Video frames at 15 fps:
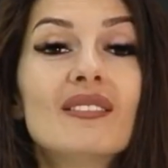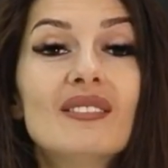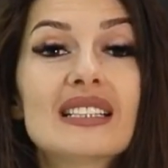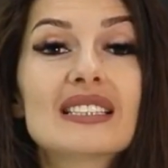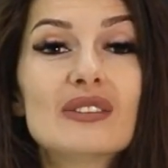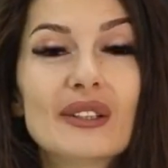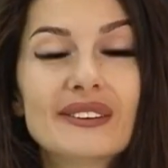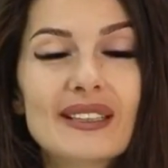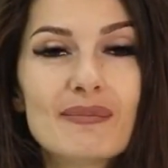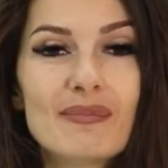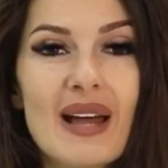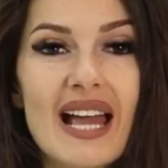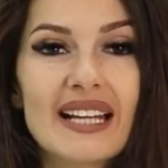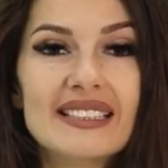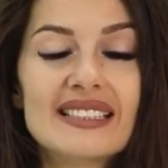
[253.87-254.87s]
Was noch
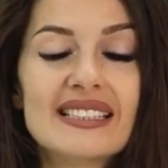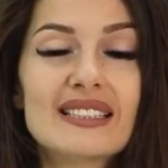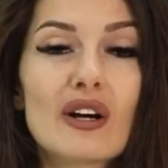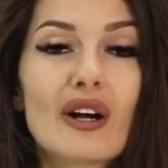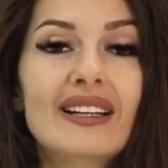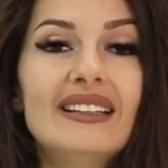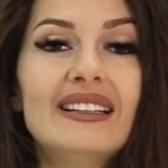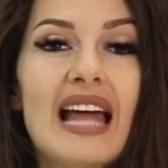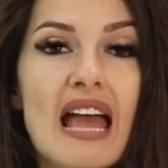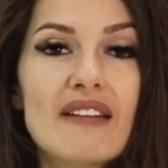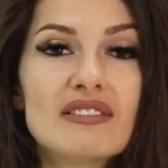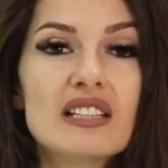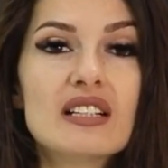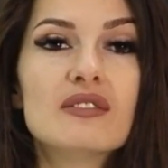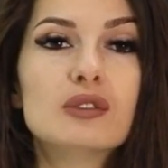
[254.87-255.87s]
dabei ist, ist auch ein
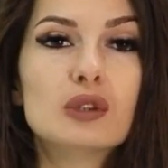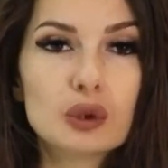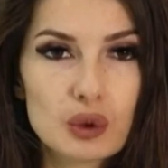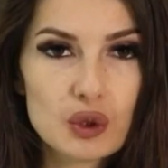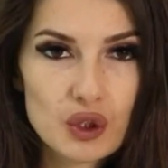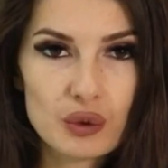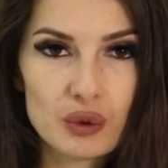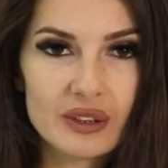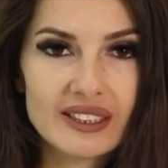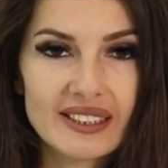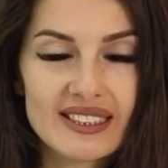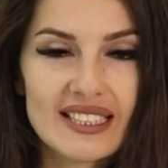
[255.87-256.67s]
Live-Fotoshooting.